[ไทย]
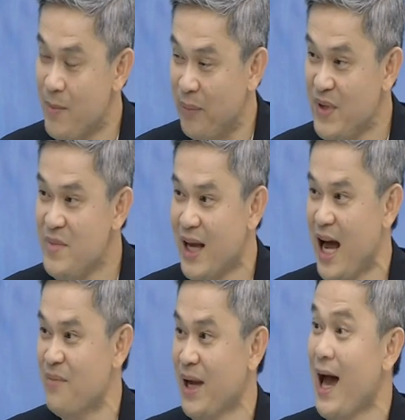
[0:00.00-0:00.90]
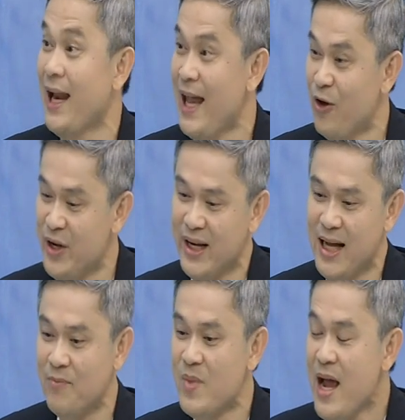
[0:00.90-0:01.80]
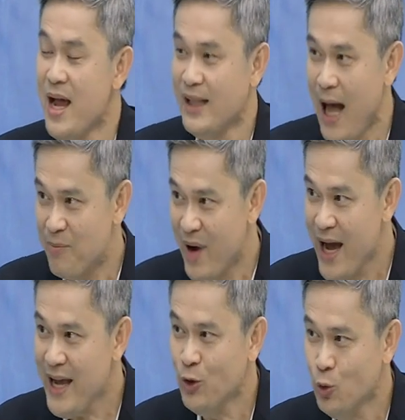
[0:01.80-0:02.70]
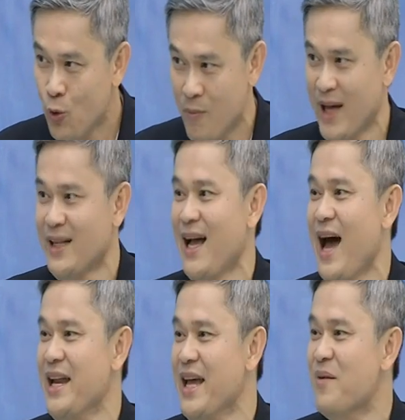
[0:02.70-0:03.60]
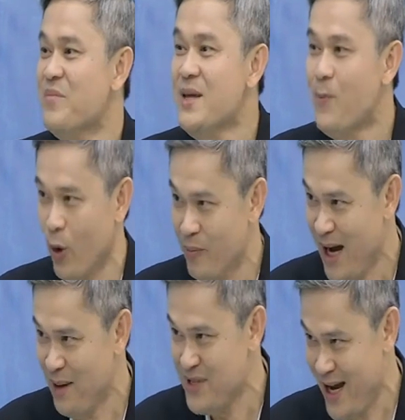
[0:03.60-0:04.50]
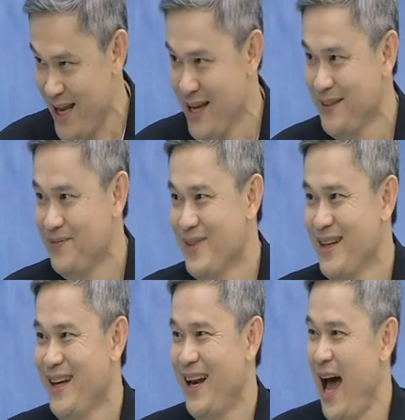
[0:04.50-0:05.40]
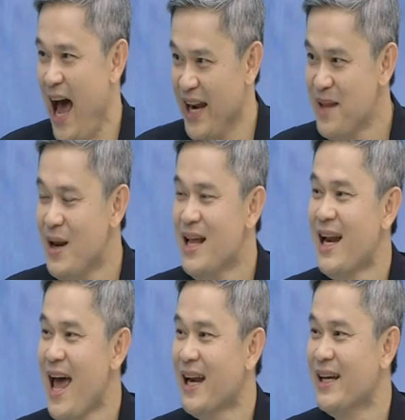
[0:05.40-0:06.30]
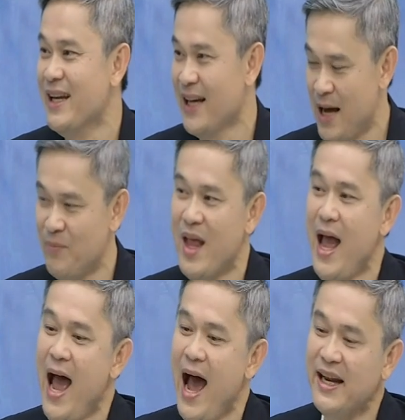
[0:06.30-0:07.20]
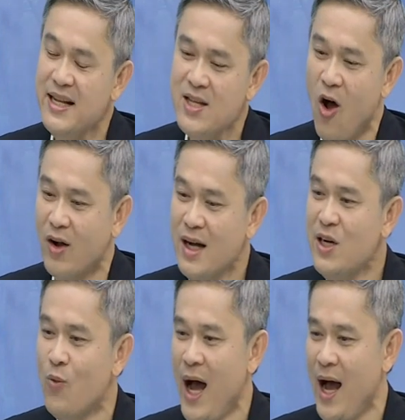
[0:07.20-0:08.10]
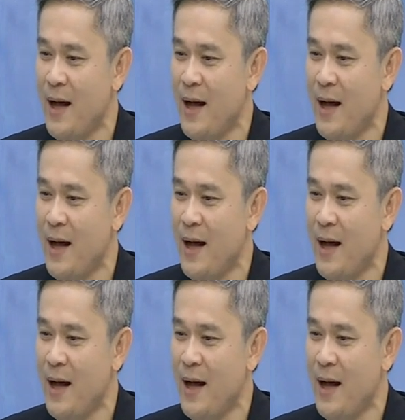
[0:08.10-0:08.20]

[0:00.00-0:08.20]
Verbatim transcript: สี่ฉบับที่มีการประกาศแล้วเนี่ยนะครับทำให้ทุกๆมาตรการเนี่ยมีผลบังคับใช้ อันนี้เป็นเรื่องแรกเลยนะครับ อันที่สองก็คือ